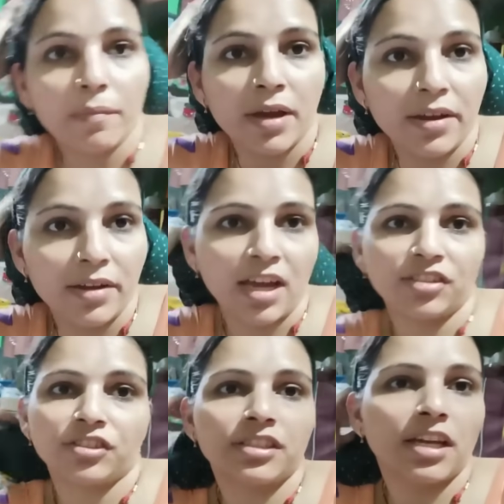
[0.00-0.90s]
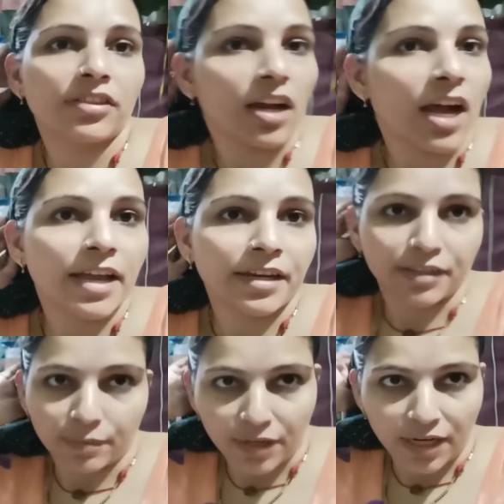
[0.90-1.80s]
ना जितिया दिखाए नहीं थे
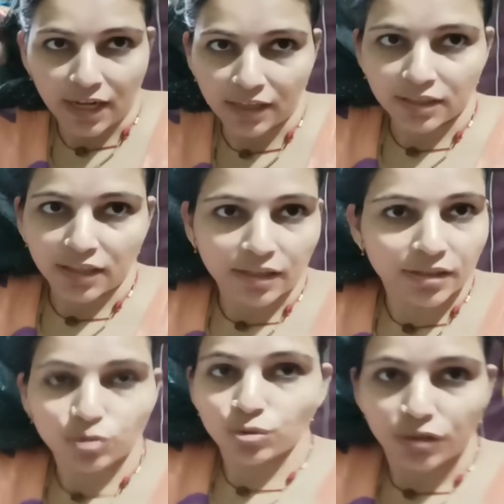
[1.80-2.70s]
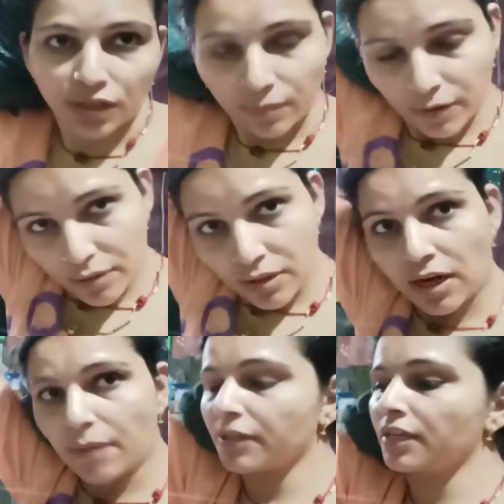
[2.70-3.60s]
मेरे ख्याल था तो थारता तो सूटक भाई घर में
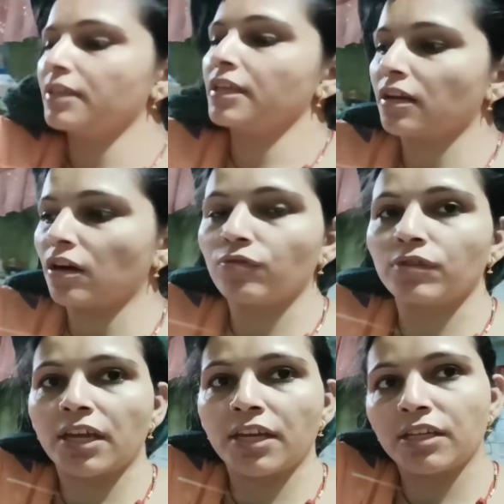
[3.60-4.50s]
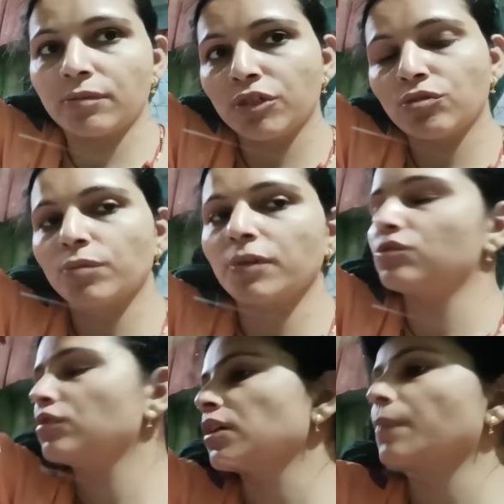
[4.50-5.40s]
कह दे कहूँ के नहीं भी नून सा
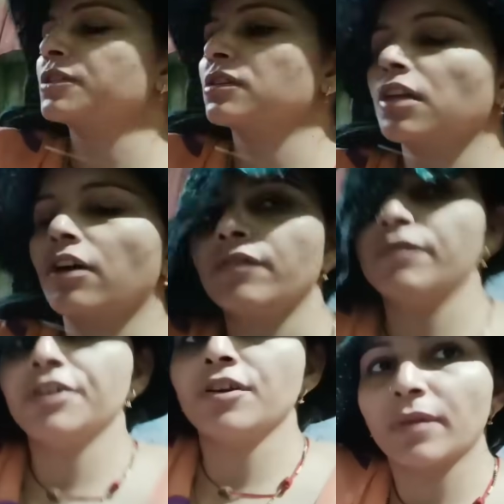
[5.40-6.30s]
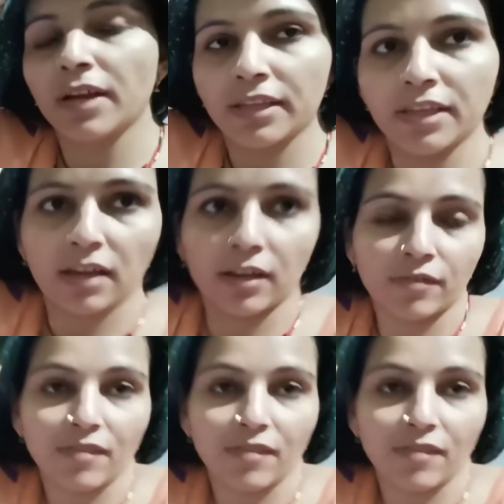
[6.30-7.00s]
पसंद आने वीडियो में कह दिया करवा